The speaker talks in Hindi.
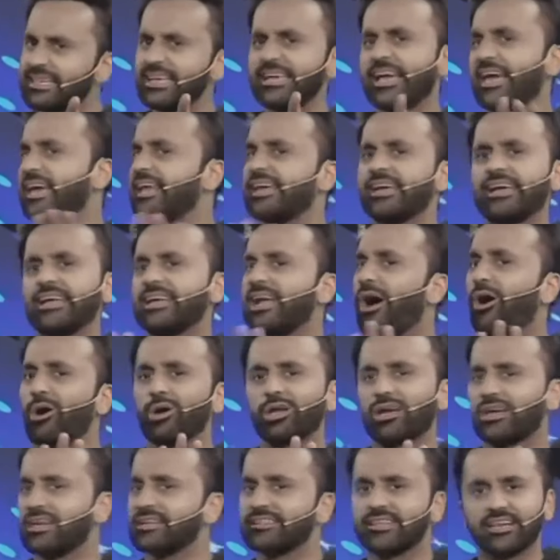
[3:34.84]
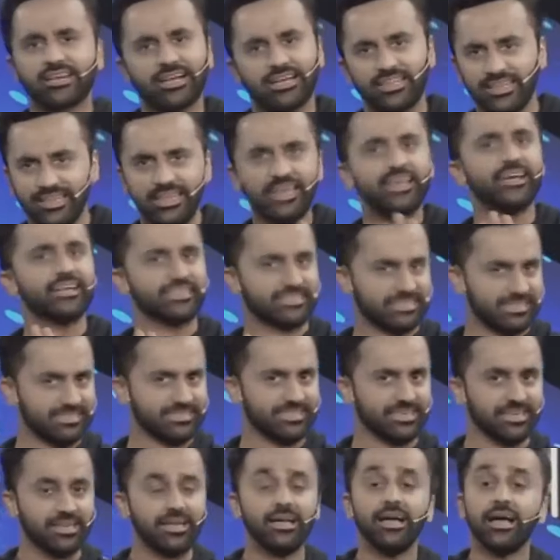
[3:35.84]
से कह रहे हैं कि लाहौर कलंदर का नहीं है
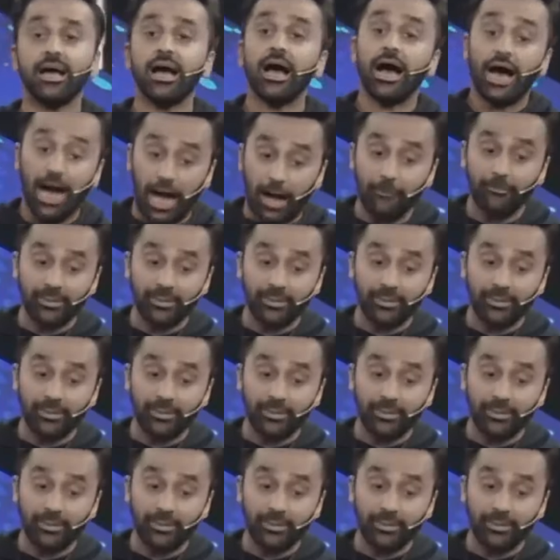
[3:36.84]
सीजन हाँ।